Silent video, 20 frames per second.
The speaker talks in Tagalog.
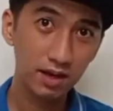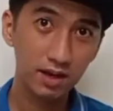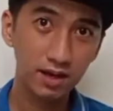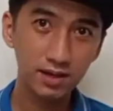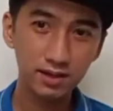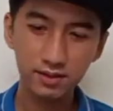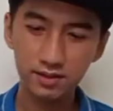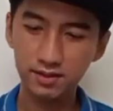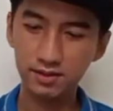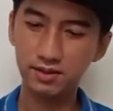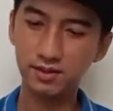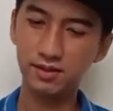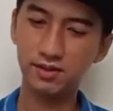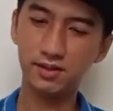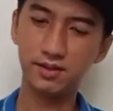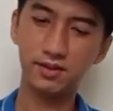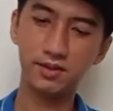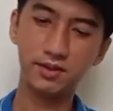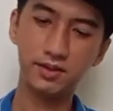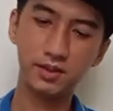vlog,
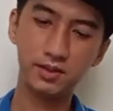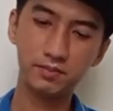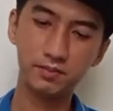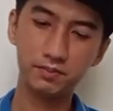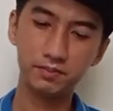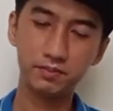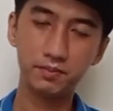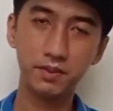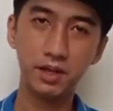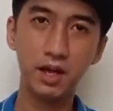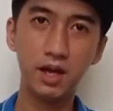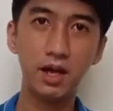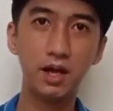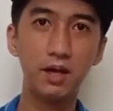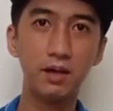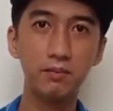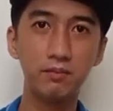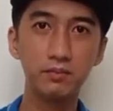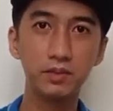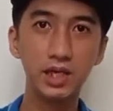um,
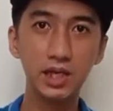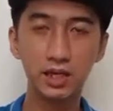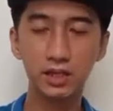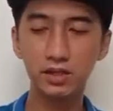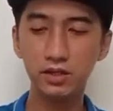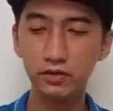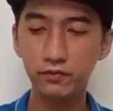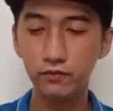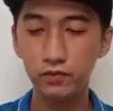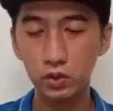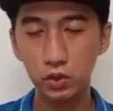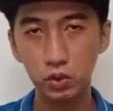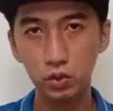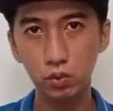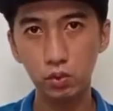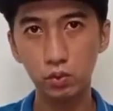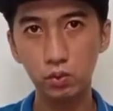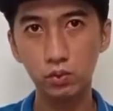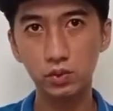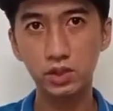I'm gonna give
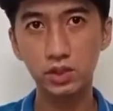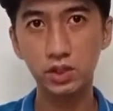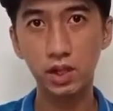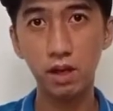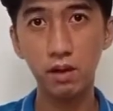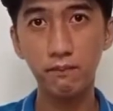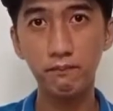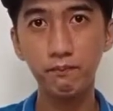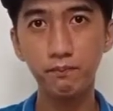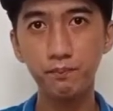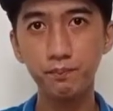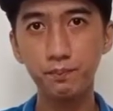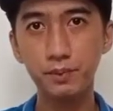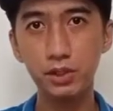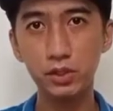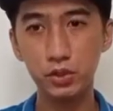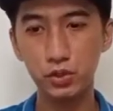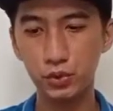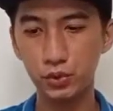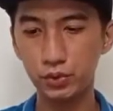you some
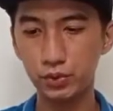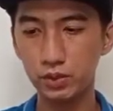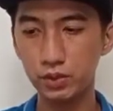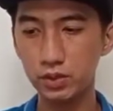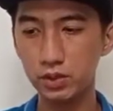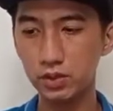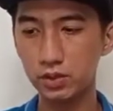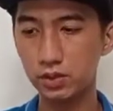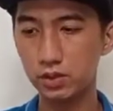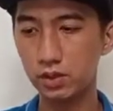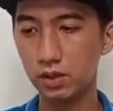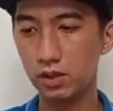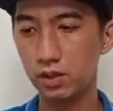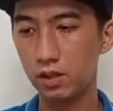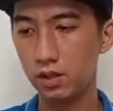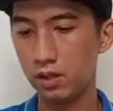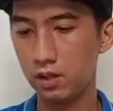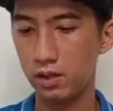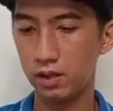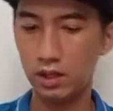features
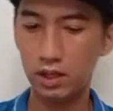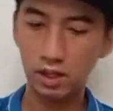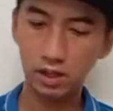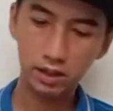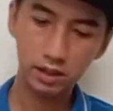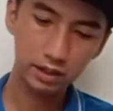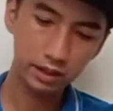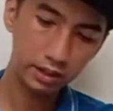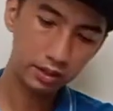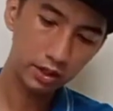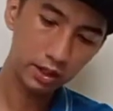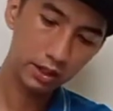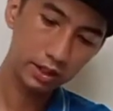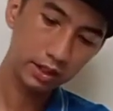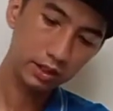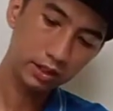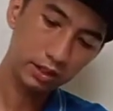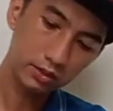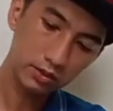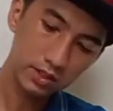uh,
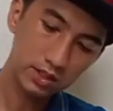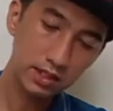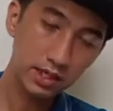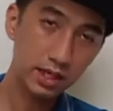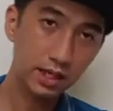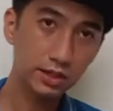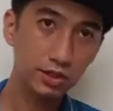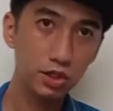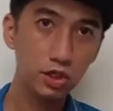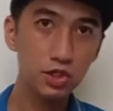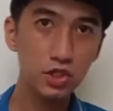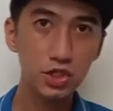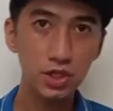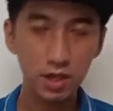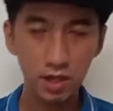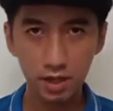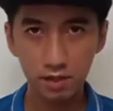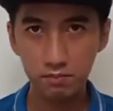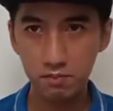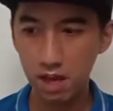regarding dito sa
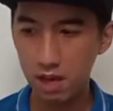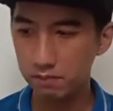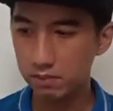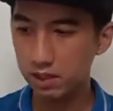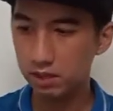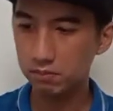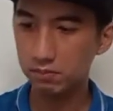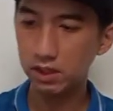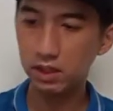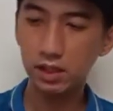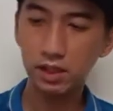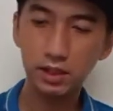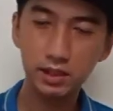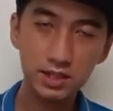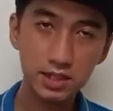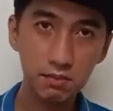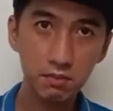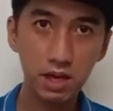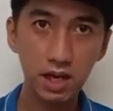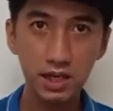DJI Mavic Mini.
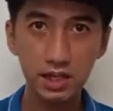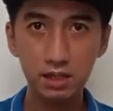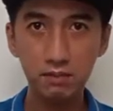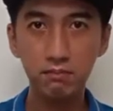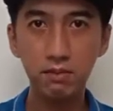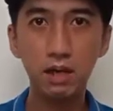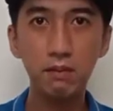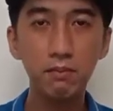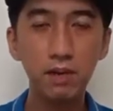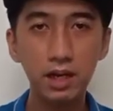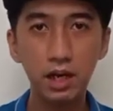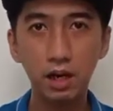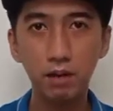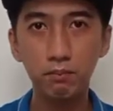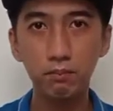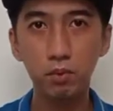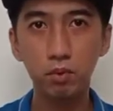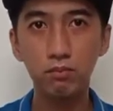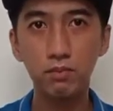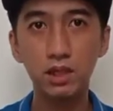Sa mga nagbabalak
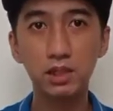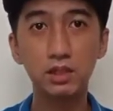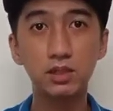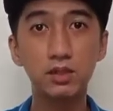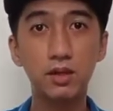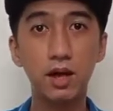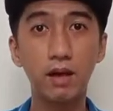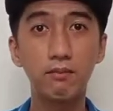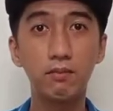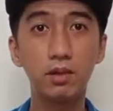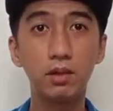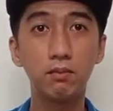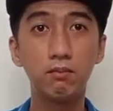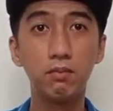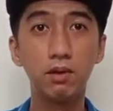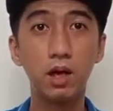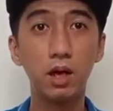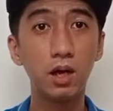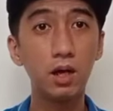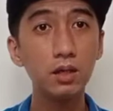po mag-travel
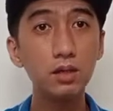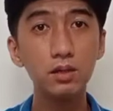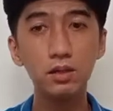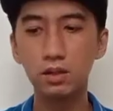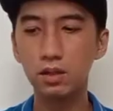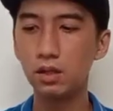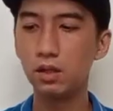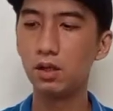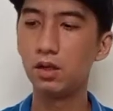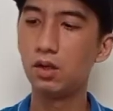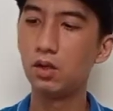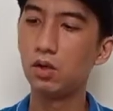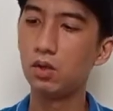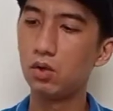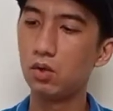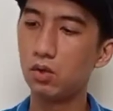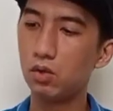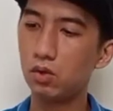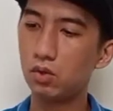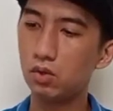vlog
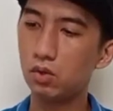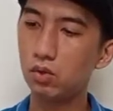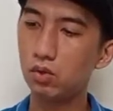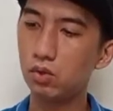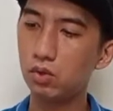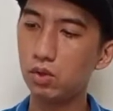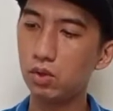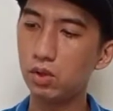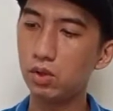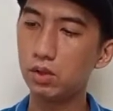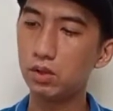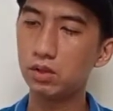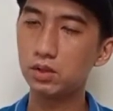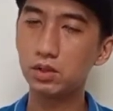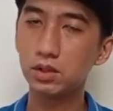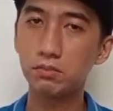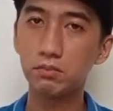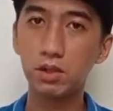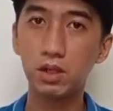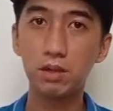or
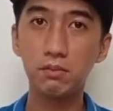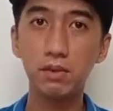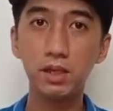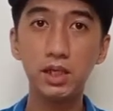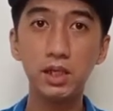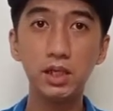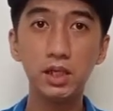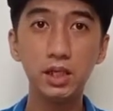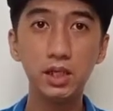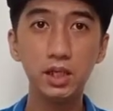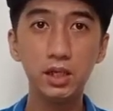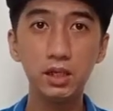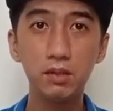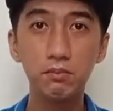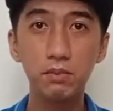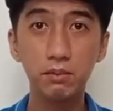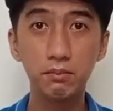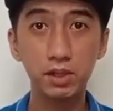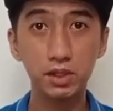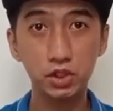sa mga
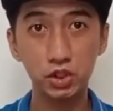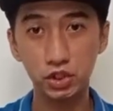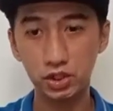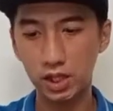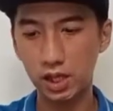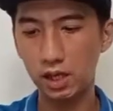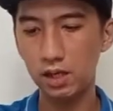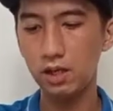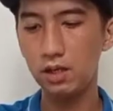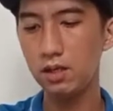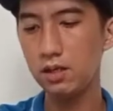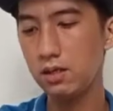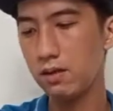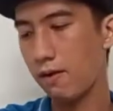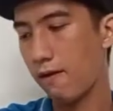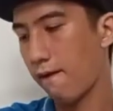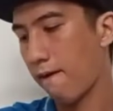mahihiling mamasyal,